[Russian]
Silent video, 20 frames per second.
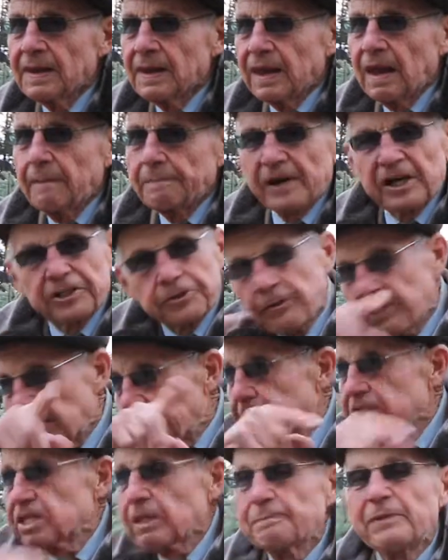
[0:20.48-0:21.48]
и прошу
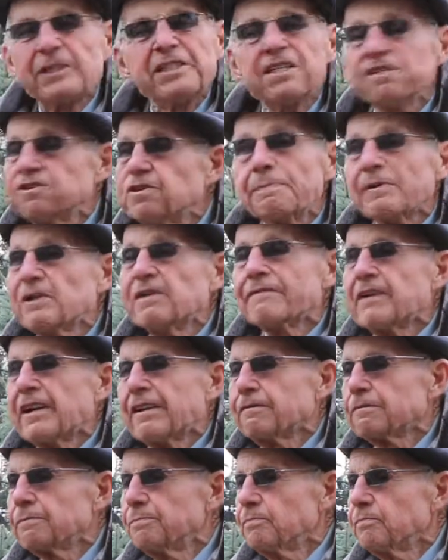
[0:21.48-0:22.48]
кого-то полить, не
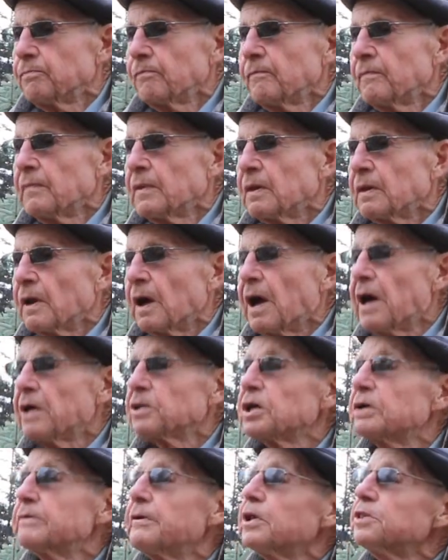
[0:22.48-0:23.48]
поливают. А
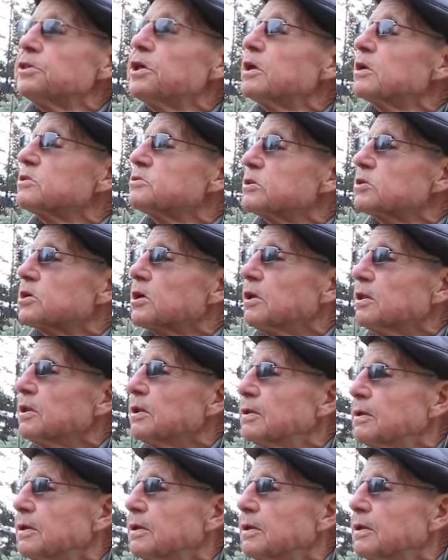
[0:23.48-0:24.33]
это, говорит, не я сажал.